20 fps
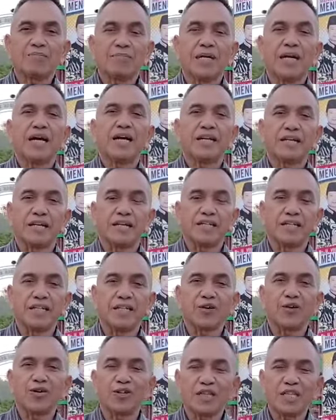menarik di
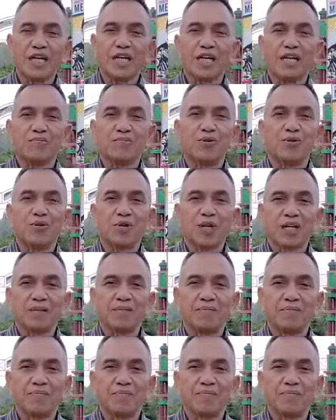kota Lamongan.